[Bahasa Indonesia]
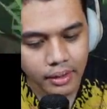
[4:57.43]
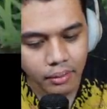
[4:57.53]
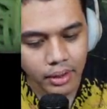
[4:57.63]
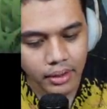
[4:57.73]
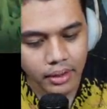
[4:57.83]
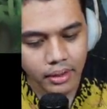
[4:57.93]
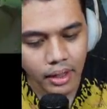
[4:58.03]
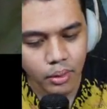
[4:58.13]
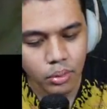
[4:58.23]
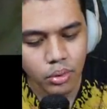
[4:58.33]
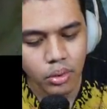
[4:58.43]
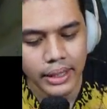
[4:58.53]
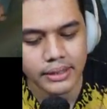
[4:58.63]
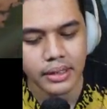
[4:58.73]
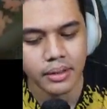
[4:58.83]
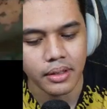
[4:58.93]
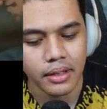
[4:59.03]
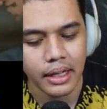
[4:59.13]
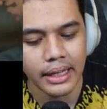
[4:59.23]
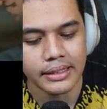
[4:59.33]
woi, Aduh, legend.
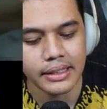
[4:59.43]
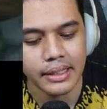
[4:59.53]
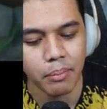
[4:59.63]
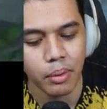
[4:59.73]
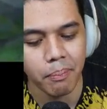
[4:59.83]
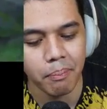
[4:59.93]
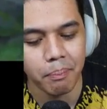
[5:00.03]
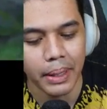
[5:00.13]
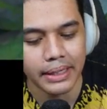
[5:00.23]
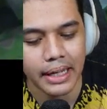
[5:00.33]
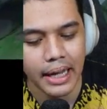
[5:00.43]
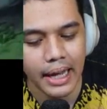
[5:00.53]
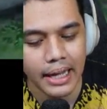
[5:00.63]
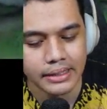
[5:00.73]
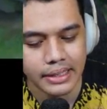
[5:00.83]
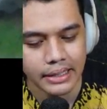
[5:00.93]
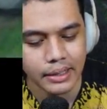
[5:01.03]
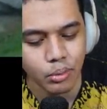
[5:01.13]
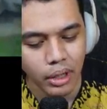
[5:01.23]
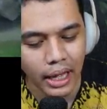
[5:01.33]
Legendnya belum empat guys. Guys,
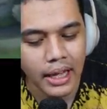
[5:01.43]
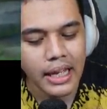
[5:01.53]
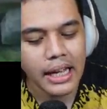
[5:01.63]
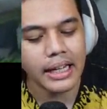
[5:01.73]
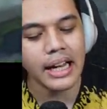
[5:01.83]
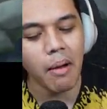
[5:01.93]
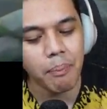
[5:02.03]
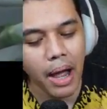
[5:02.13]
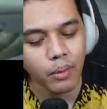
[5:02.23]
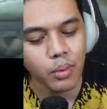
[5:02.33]
itulah. Kenapa aku